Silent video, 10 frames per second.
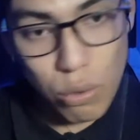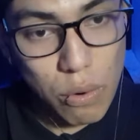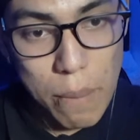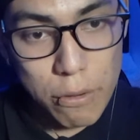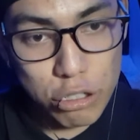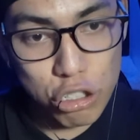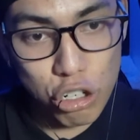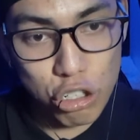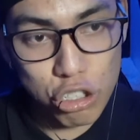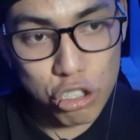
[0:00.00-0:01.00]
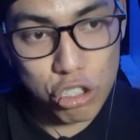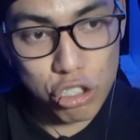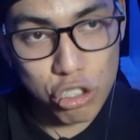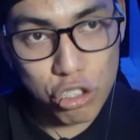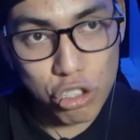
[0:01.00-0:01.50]
No jugamos
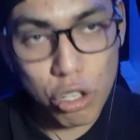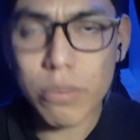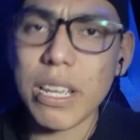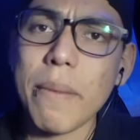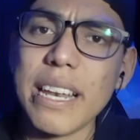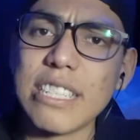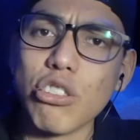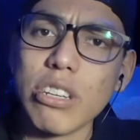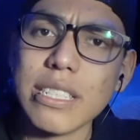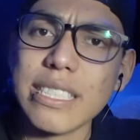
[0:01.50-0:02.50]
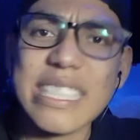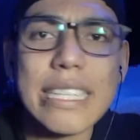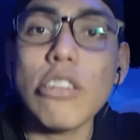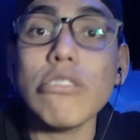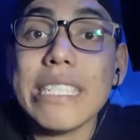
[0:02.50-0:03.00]
los. ¿Cómo se llaman las otras?
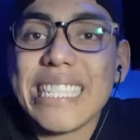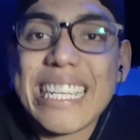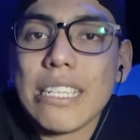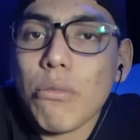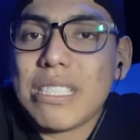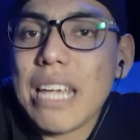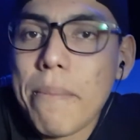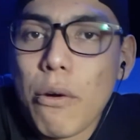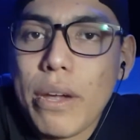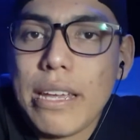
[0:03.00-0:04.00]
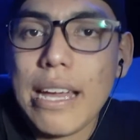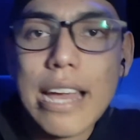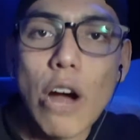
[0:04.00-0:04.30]
No, ni siquiera sé cómo se llaman, güey.